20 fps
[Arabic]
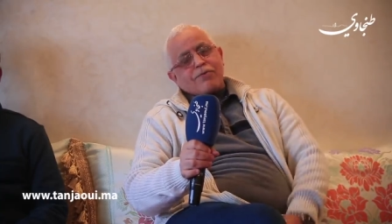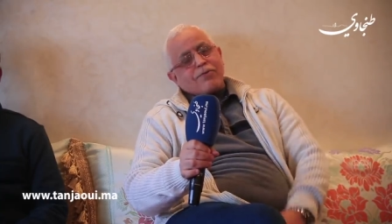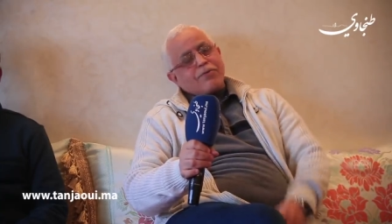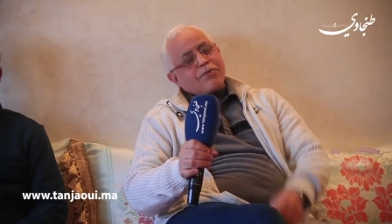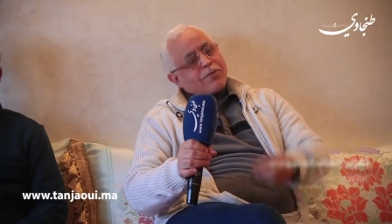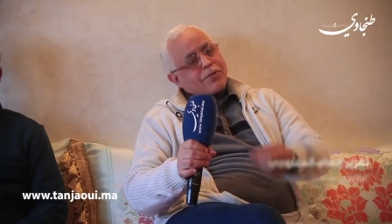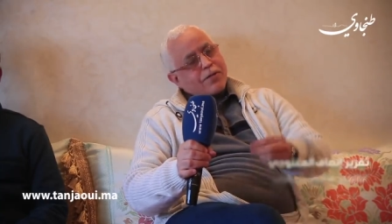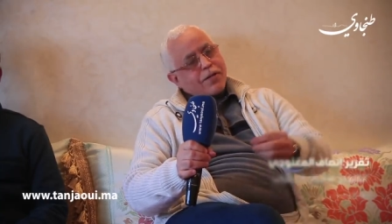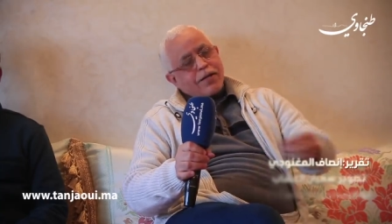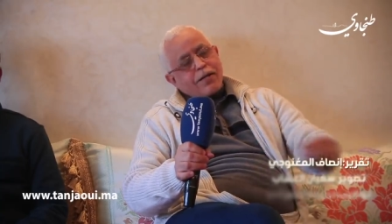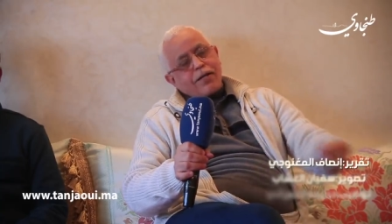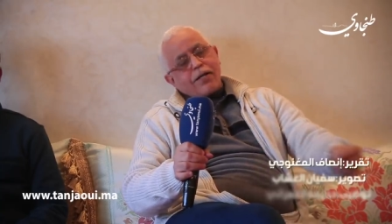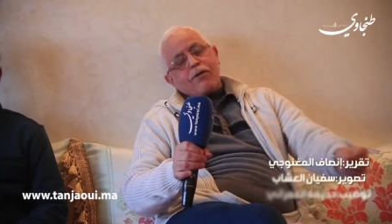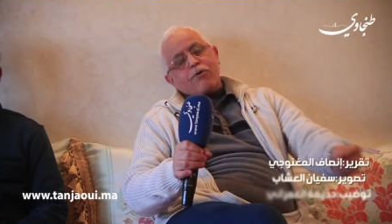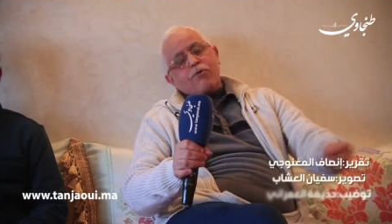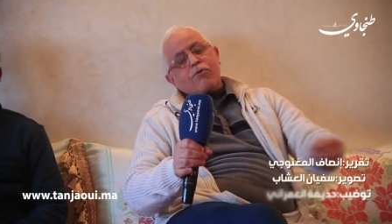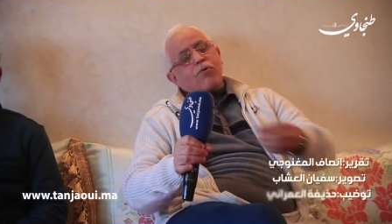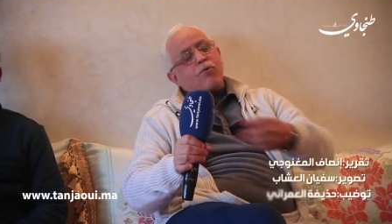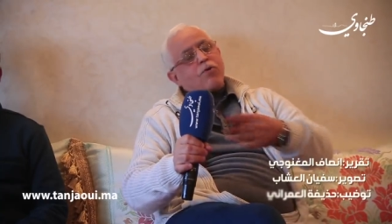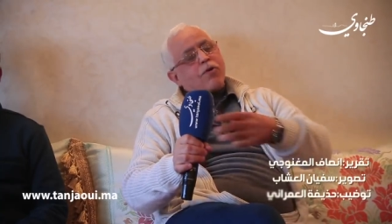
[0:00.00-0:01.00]

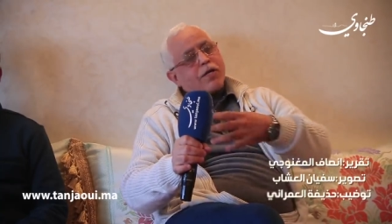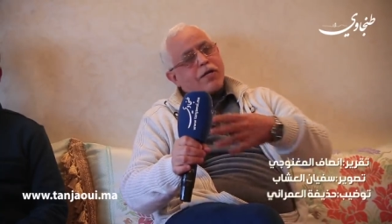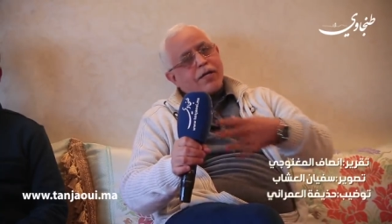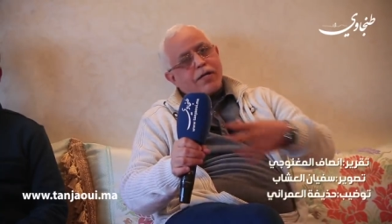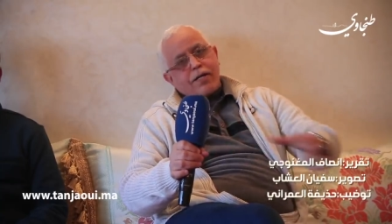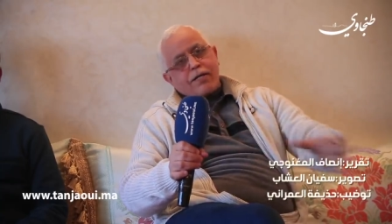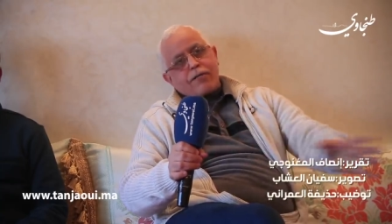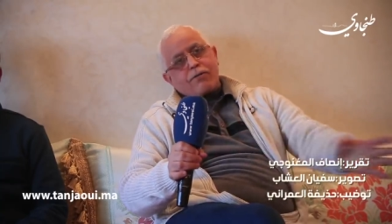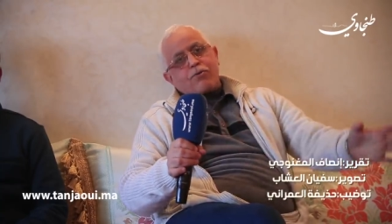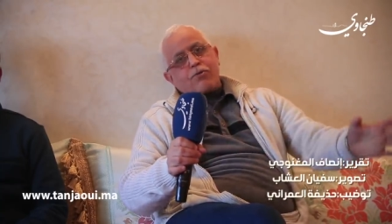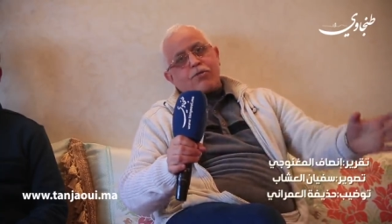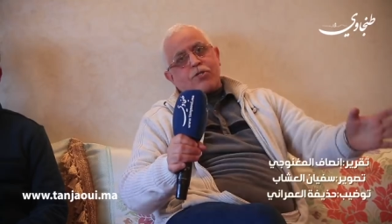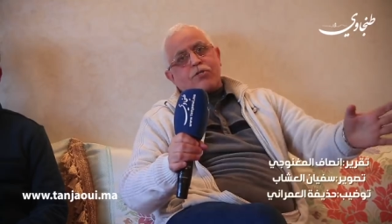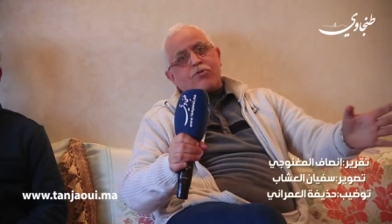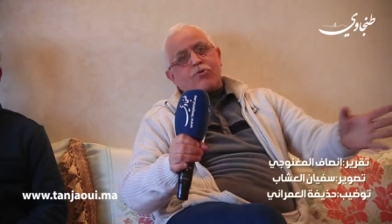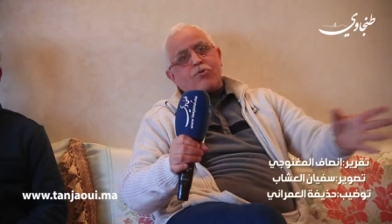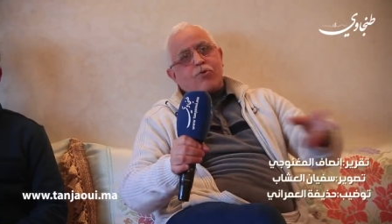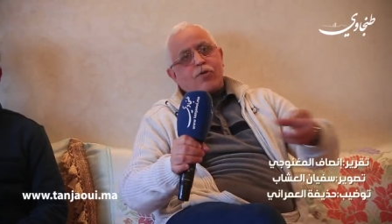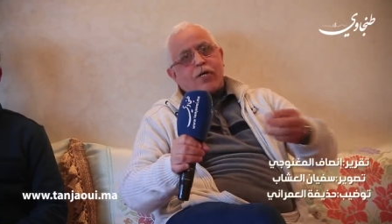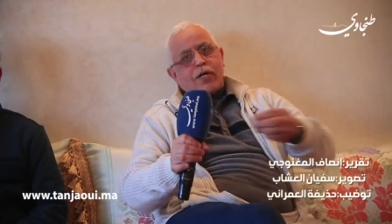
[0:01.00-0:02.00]
ونتلاقاو واللي عنده شي
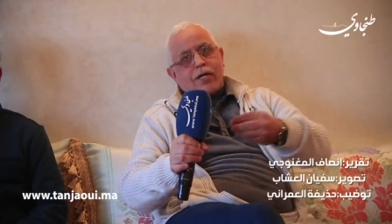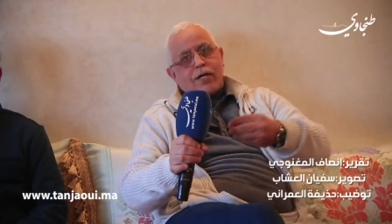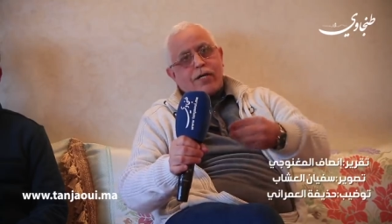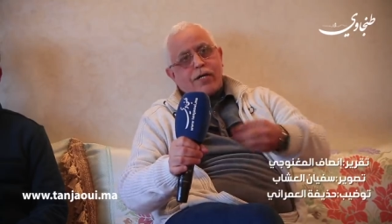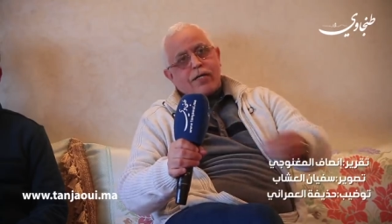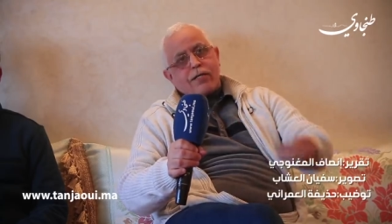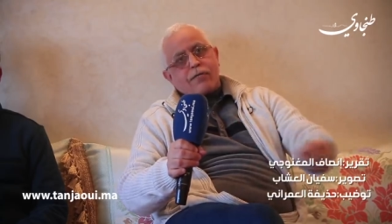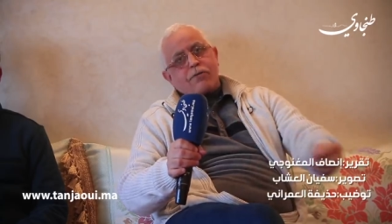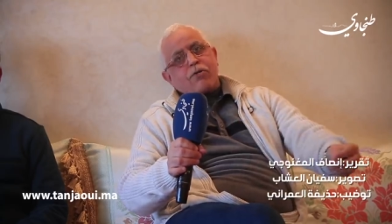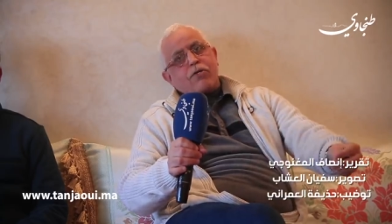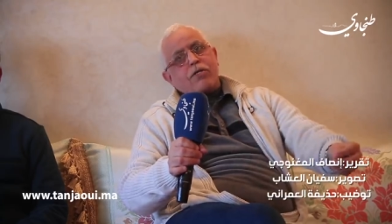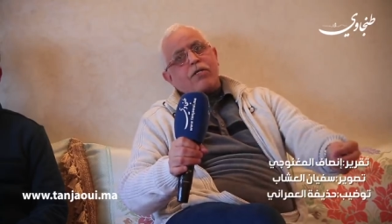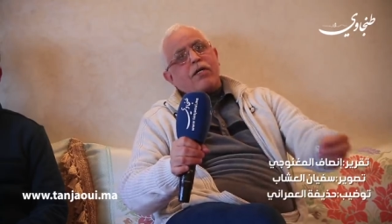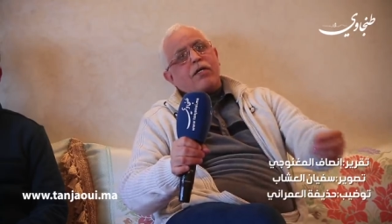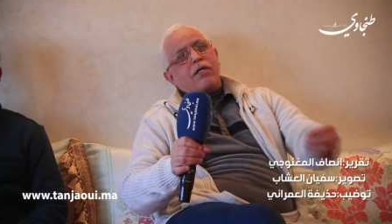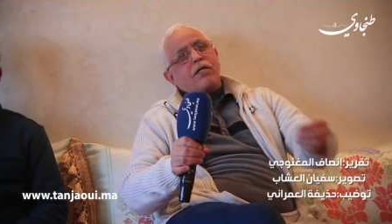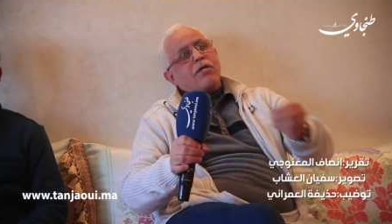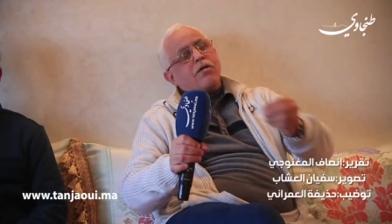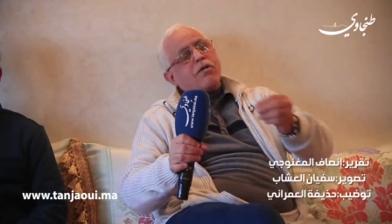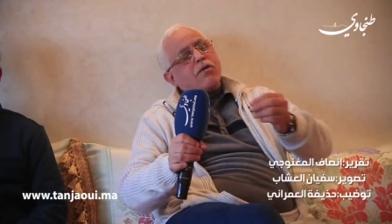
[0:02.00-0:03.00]
سؤال اللي عنده
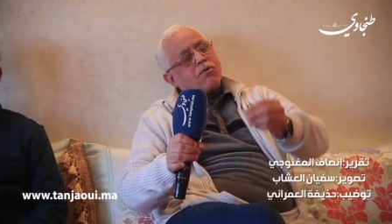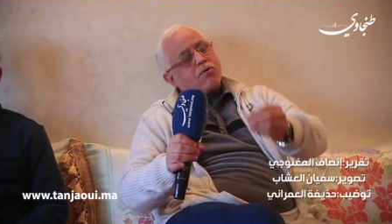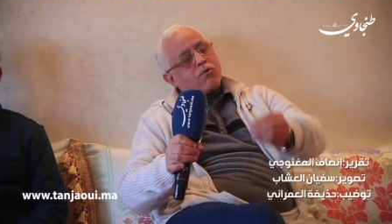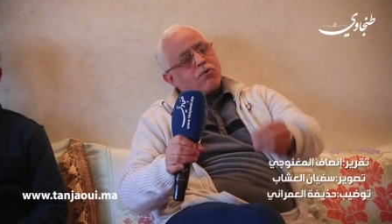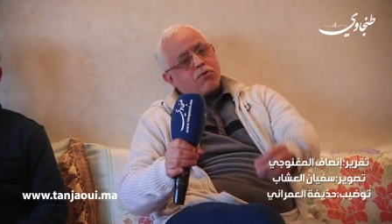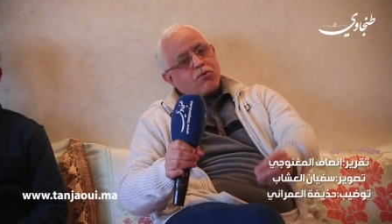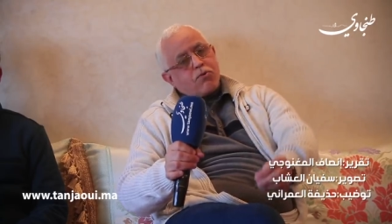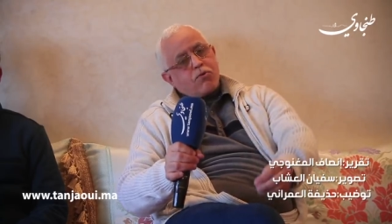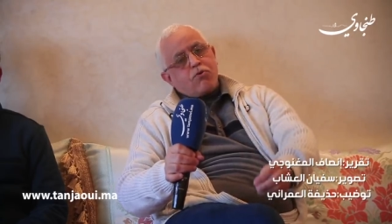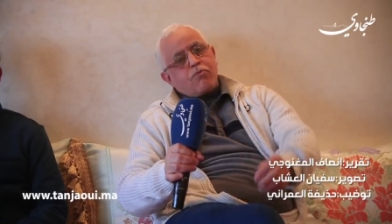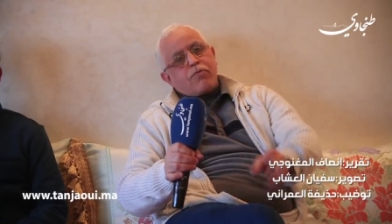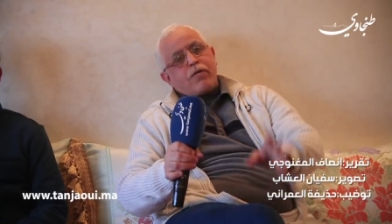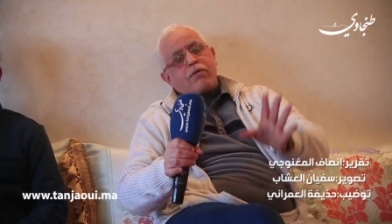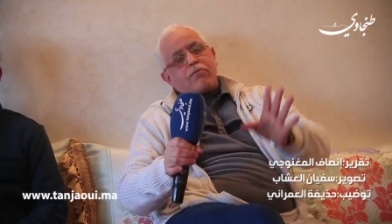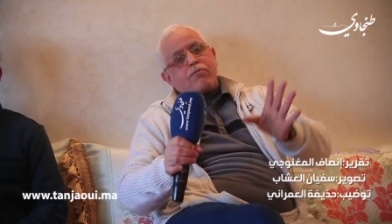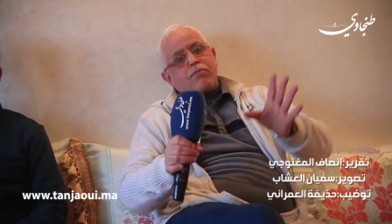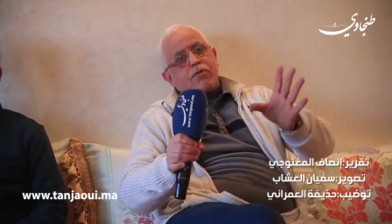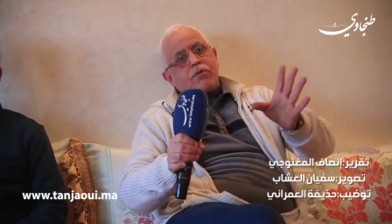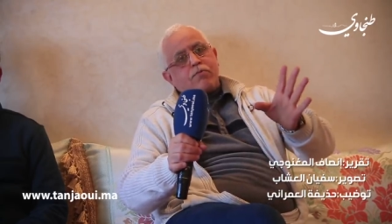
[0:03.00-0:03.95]
هذا ونكونوا مع الم...